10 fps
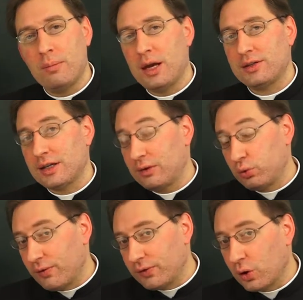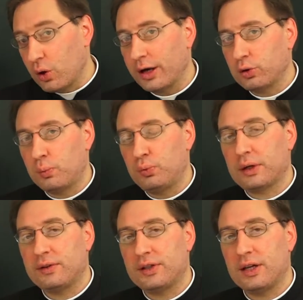mais elles doivent encore être
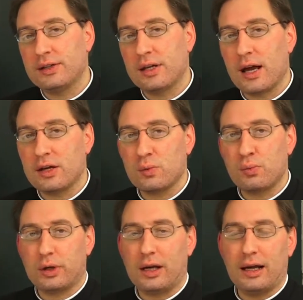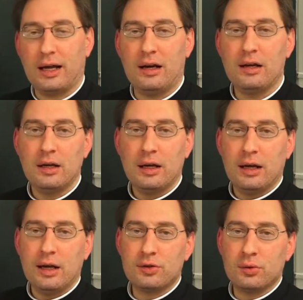purifiées, c'est la raison pour laquelle
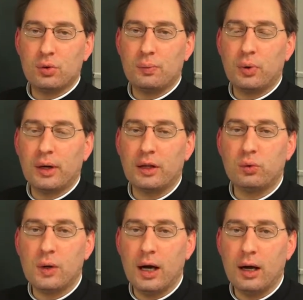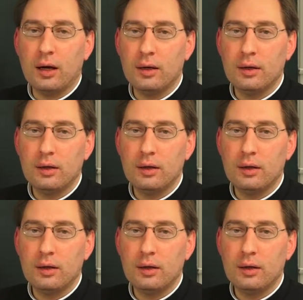elles sont au purgatoire.